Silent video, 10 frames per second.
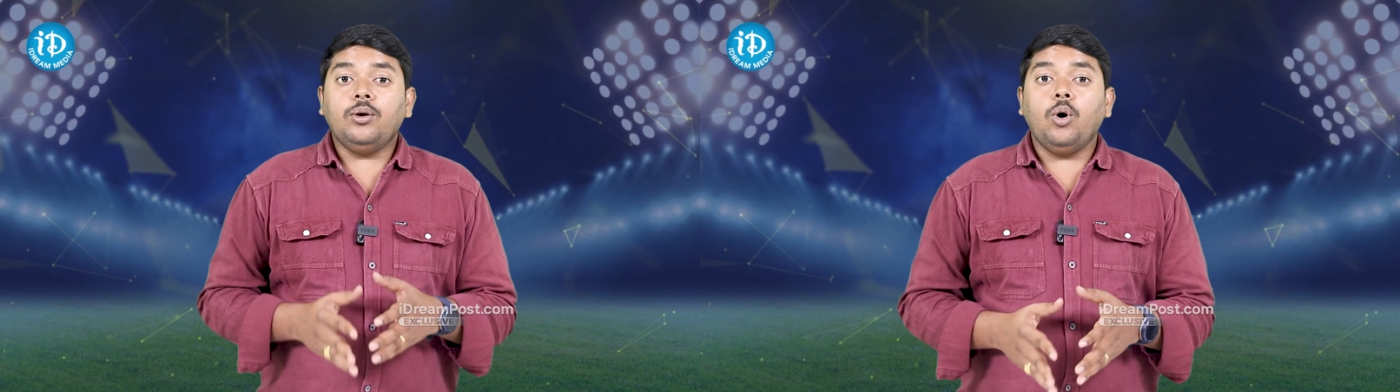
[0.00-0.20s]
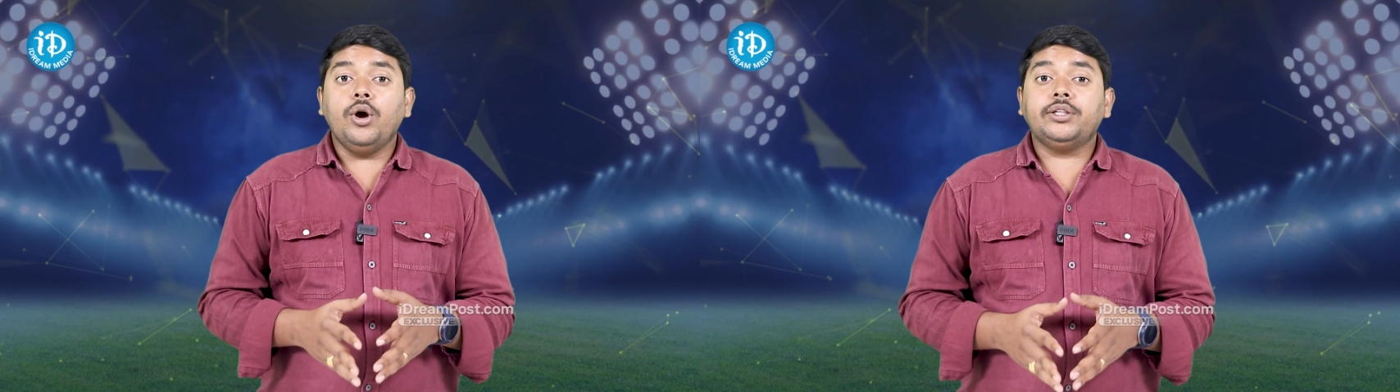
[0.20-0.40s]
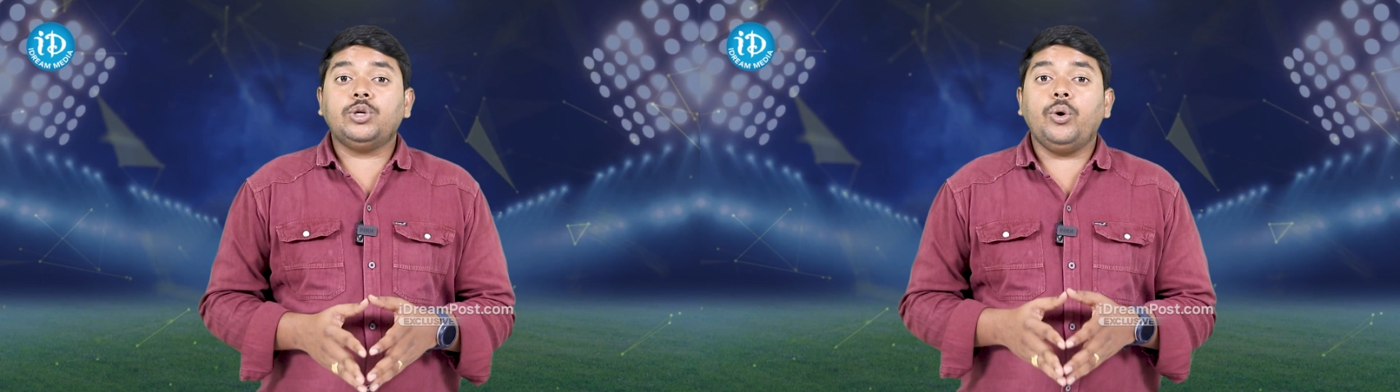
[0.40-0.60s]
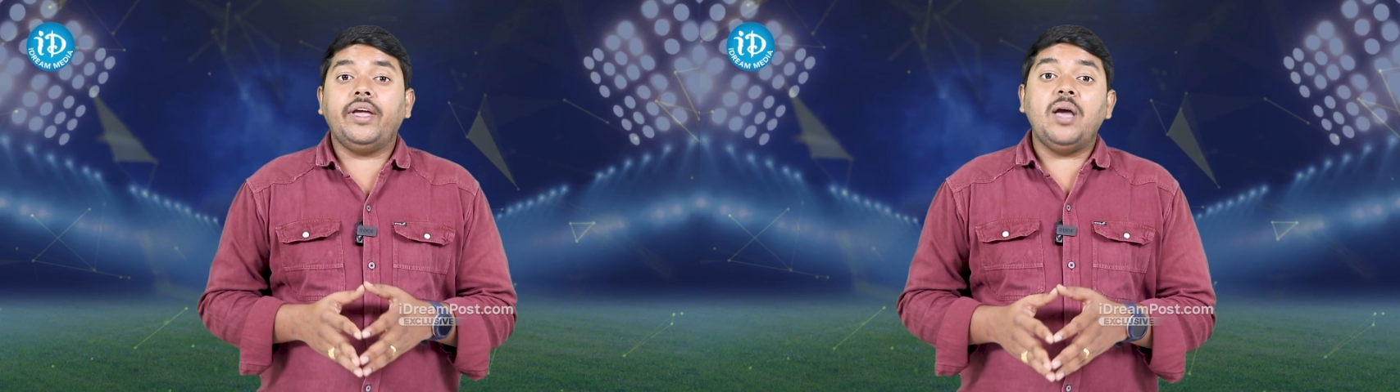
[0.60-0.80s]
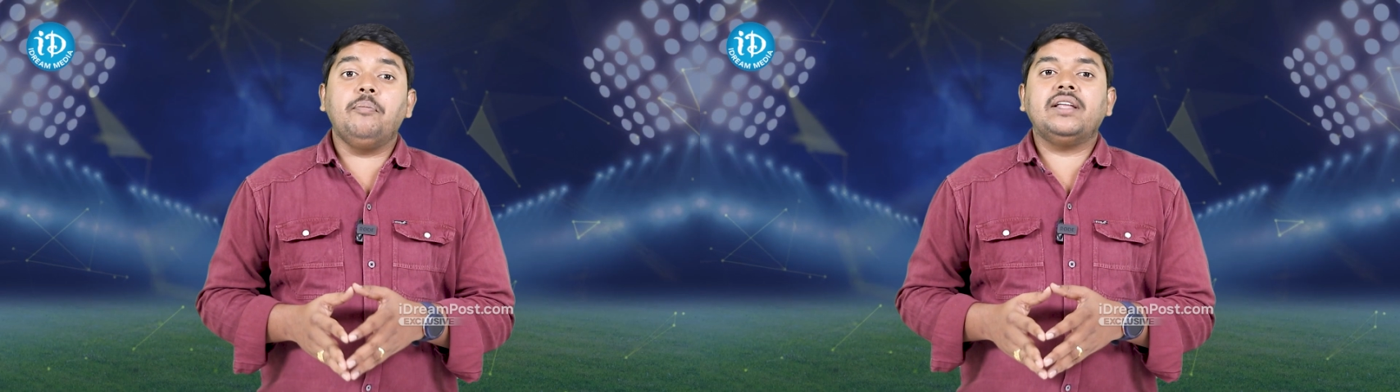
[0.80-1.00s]
రోహిత్కు
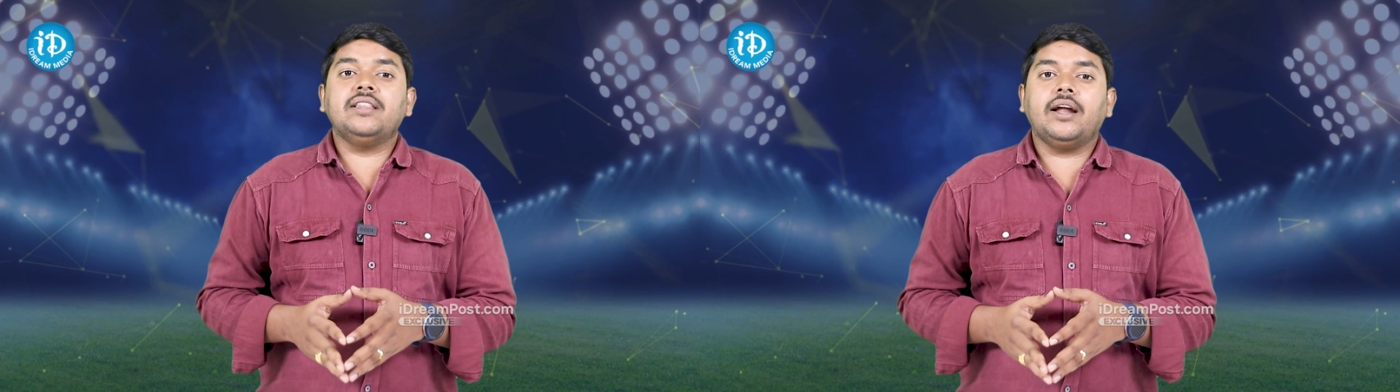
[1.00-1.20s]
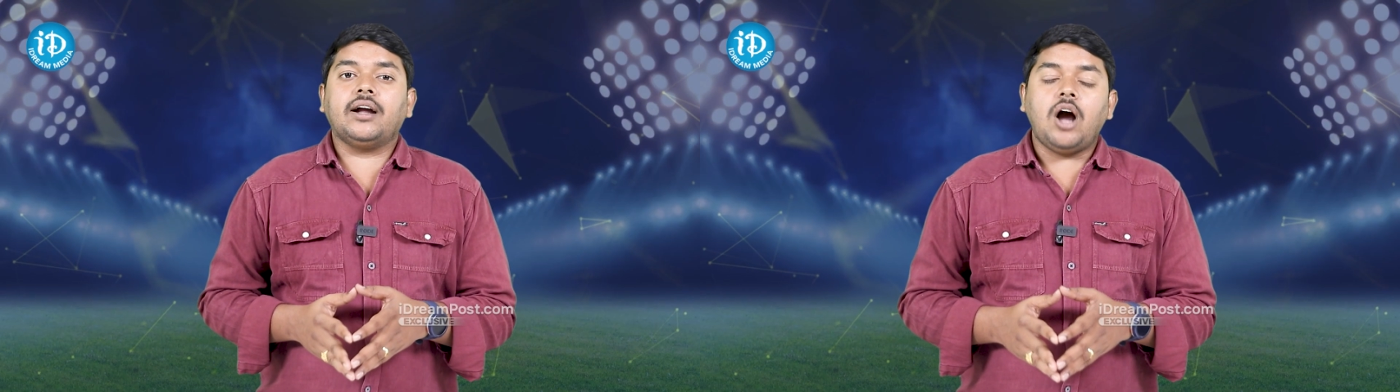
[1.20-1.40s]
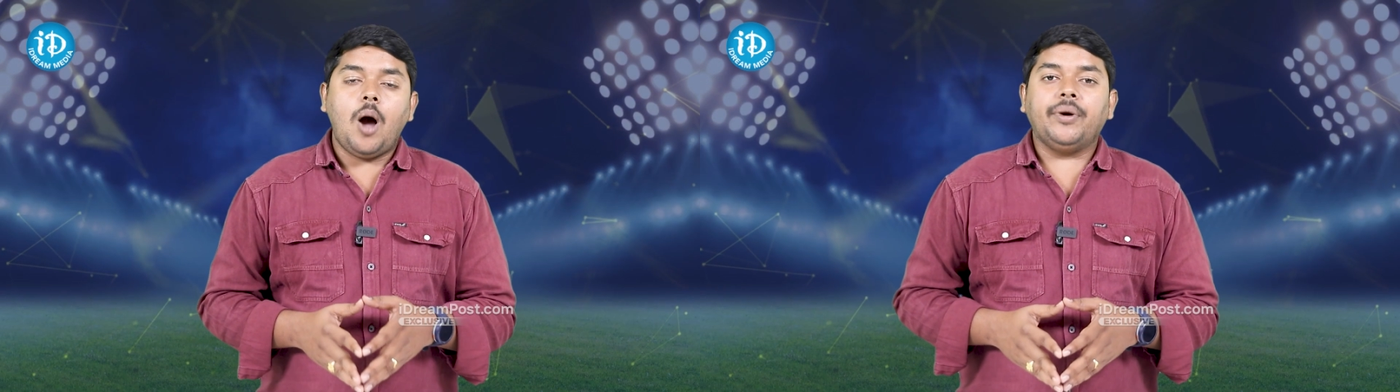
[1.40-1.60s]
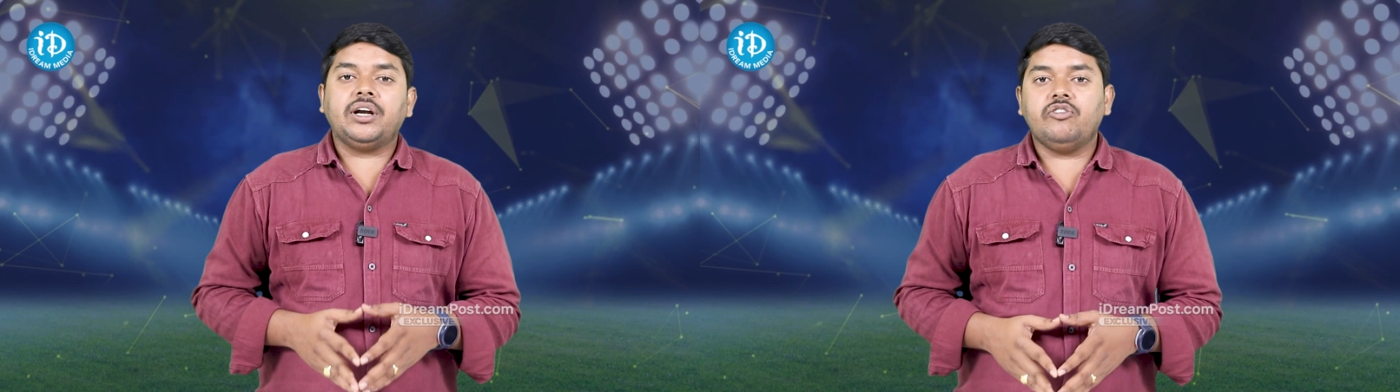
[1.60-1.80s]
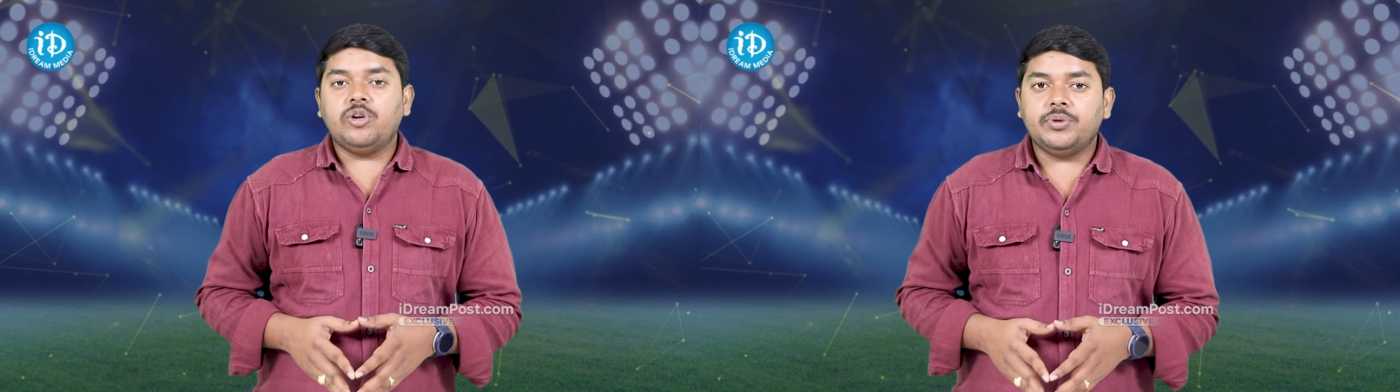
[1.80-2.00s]
ఏమైందనే
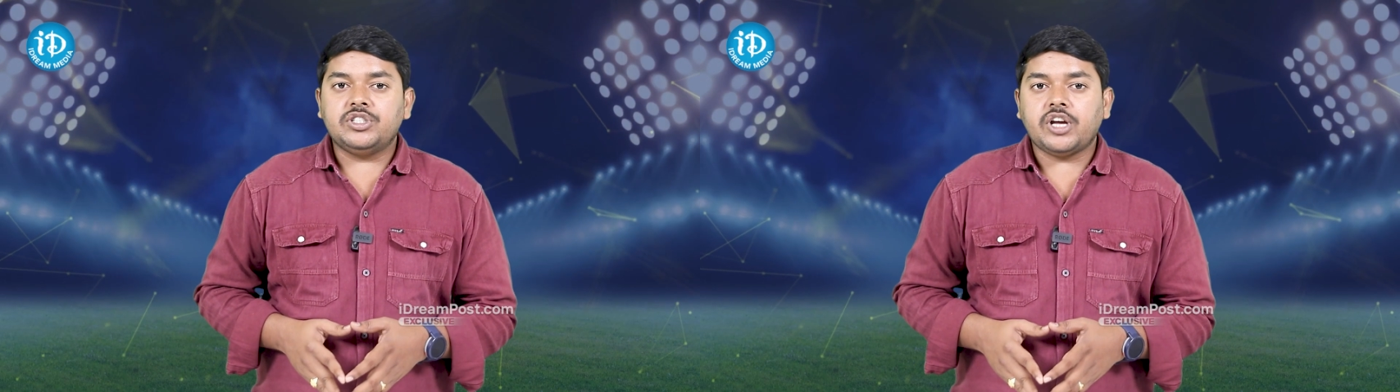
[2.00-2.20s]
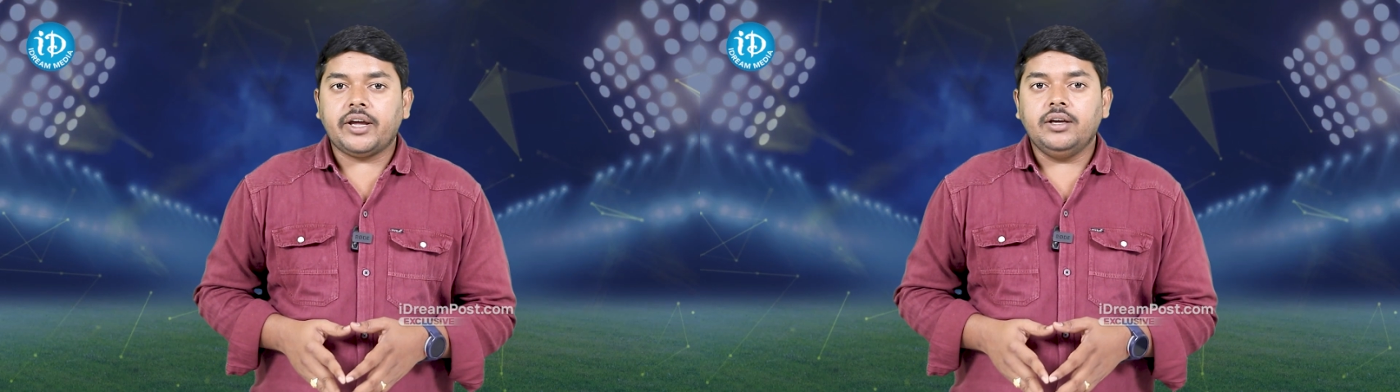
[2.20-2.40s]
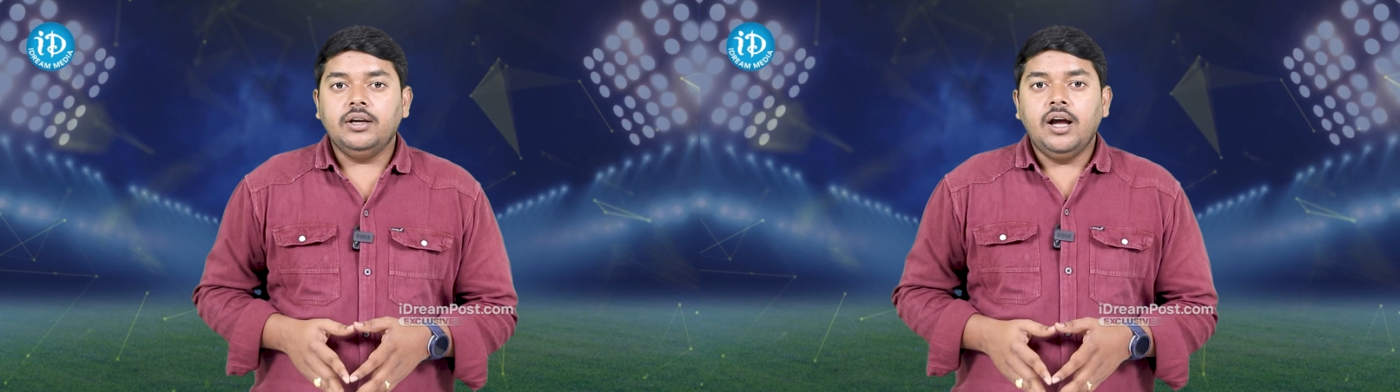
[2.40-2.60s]
కామెంట్లు వినిపించాయి